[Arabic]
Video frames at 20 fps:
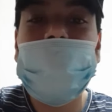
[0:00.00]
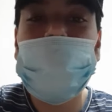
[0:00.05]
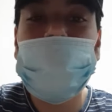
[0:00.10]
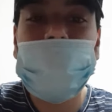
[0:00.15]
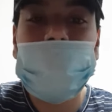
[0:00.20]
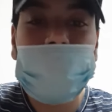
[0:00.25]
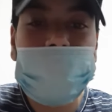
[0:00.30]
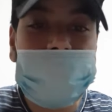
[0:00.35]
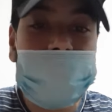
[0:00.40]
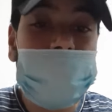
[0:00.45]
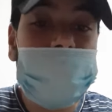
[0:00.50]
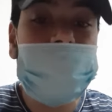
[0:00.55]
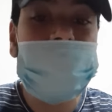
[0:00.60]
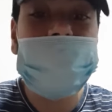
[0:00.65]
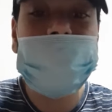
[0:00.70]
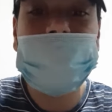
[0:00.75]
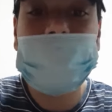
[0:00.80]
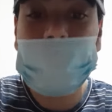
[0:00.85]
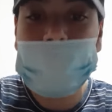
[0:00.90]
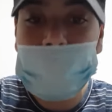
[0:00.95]

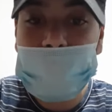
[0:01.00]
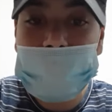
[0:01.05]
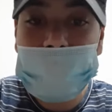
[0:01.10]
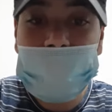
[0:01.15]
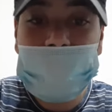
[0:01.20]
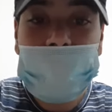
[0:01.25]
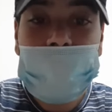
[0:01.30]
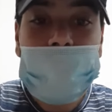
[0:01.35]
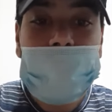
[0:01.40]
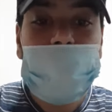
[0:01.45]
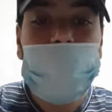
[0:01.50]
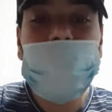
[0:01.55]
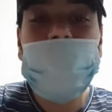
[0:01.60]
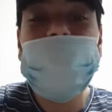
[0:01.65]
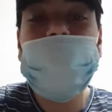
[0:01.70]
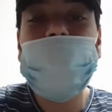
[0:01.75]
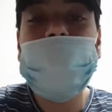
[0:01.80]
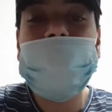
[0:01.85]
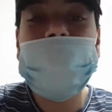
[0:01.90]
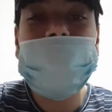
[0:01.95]
مخذلين تماما
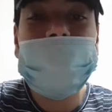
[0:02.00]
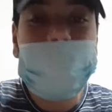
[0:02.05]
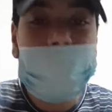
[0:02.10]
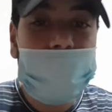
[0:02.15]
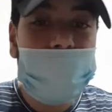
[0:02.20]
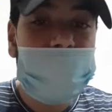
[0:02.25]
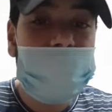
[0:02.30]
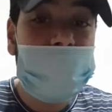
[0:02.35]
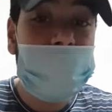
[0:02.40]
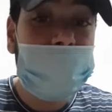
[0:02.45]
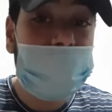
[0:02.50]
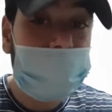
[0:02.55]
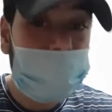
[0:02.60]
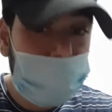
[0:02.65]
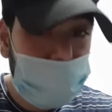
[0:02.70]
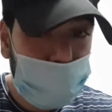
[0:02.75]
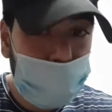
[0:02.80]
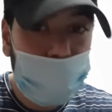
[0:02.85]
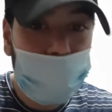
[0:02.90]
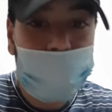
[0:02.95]
وفقدان
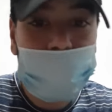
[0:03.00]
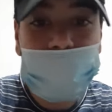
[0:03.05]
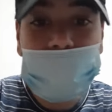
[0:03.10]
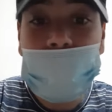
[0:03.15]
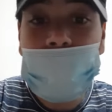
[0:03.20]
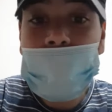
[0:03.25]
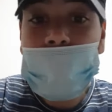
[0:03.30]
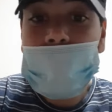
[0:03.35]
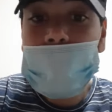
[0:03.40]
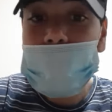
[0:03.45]
الشعور